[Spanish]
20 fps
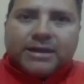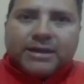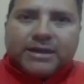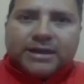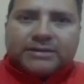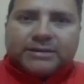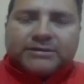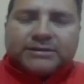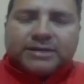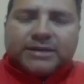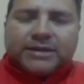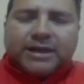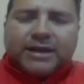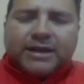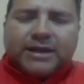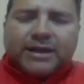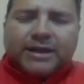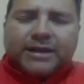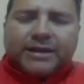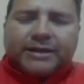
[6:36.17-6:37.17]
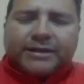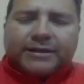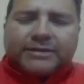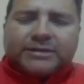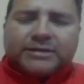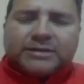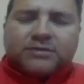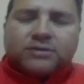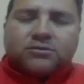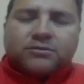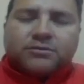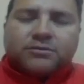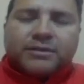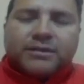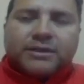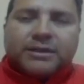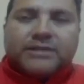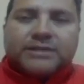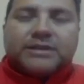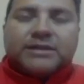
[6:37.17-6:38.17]
esa, esa,
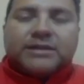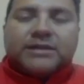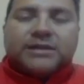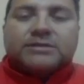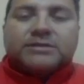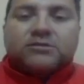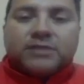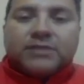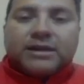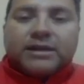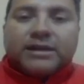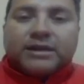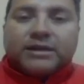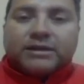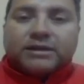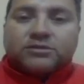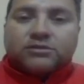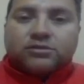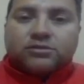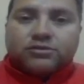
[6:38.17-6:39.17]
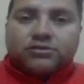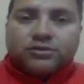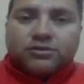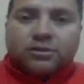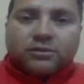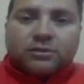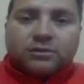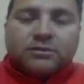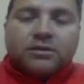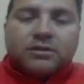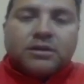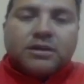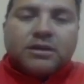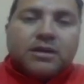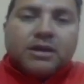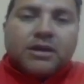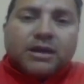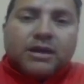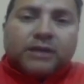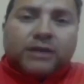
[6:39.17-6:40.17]
esa, esa única resolución.
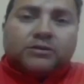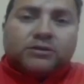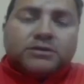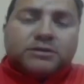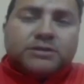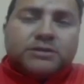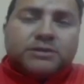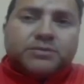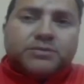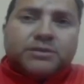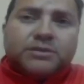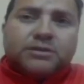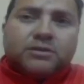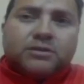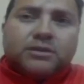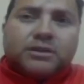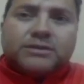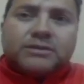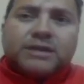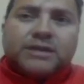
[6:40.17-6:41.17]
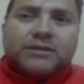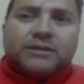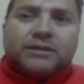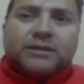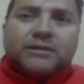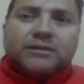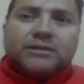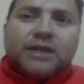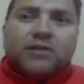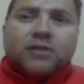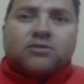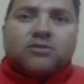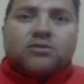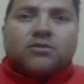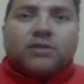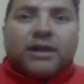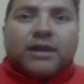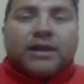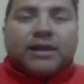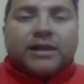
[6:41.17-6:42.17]
Entonces, pues, lo estado
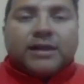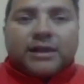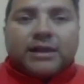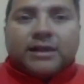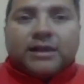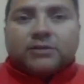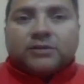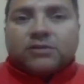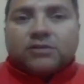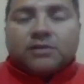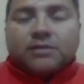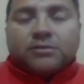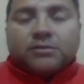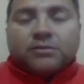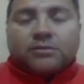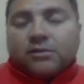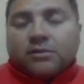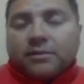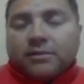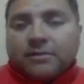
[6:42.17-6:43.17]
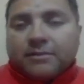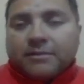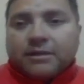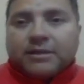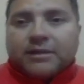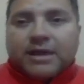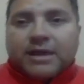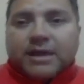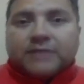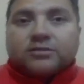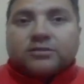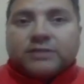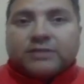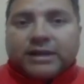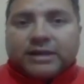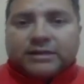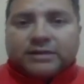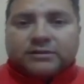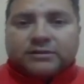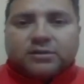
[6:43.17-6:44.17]
con el alcalde actual, porque obviamente ya es
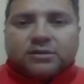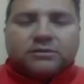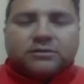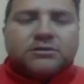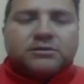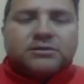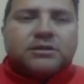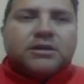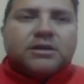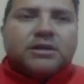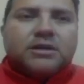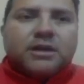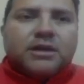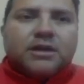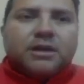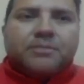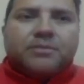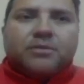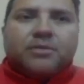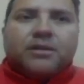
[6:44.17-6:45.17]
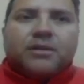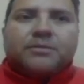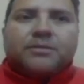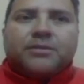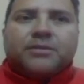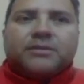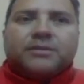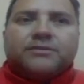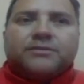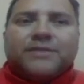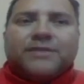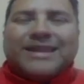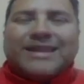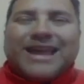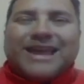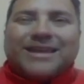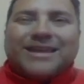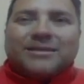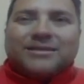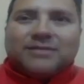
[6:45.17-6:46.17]
otra gestión, es poder, pues,
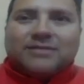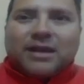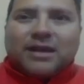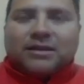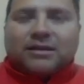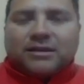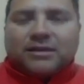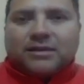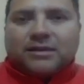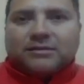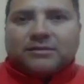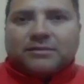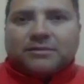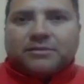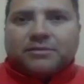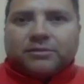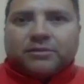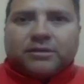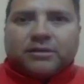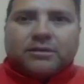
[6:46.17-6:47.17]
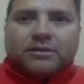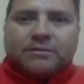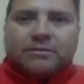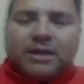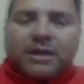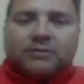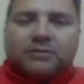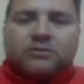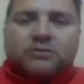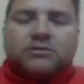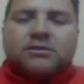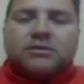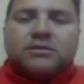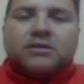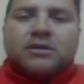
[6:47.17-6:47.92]
finalizar ese procedimiento.